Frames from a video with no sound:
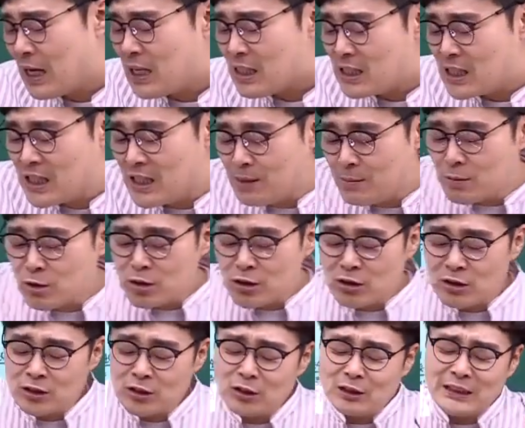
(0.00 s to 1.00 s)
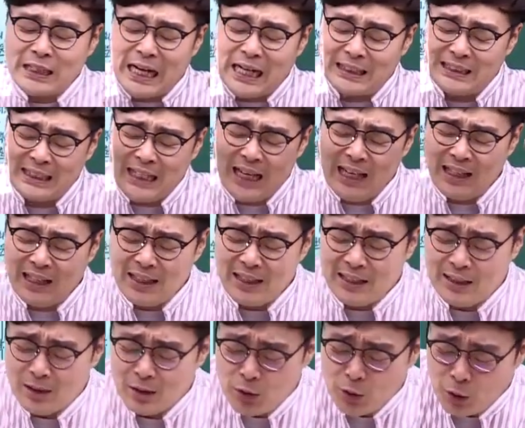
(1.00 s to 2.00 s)
지문은 자세히
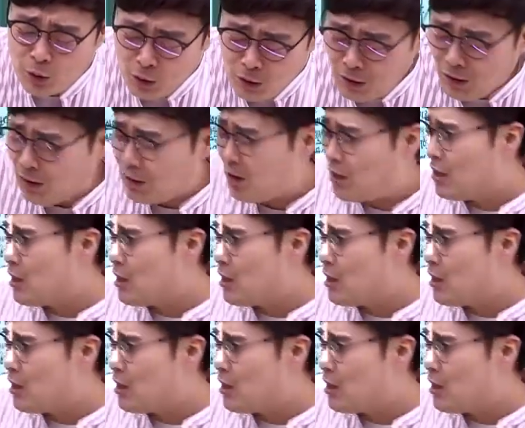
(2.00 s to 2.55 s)
읽고